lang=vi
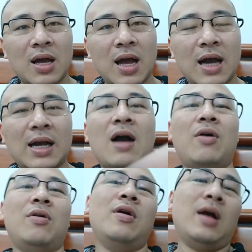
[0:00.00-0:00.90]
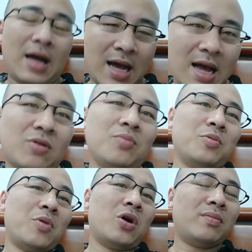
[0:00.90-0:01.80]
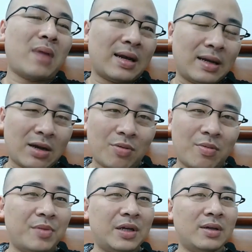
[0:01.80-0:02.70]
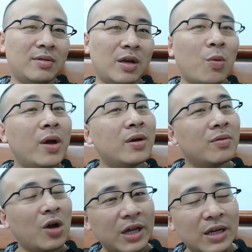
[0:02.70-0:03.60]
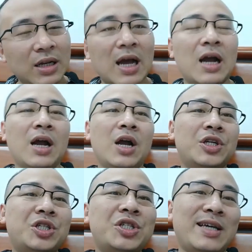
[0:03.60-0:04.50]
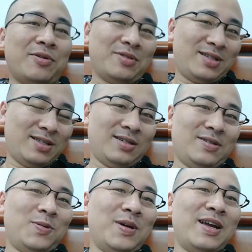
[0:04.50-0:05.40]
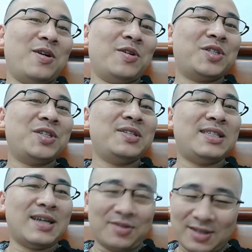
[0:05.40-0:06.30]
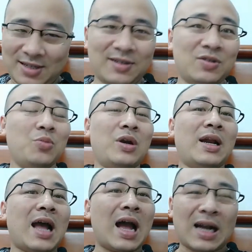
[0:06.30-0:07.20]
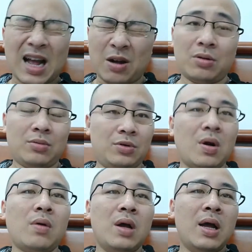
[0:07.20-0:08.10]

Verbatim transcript: Há cảo, à có một món bạn ấy nói mà mình mình quên không nói đến là chứ chẻo sự, ôi chứ chẻo sự, tôi muốn ăn há cảo, đúng không?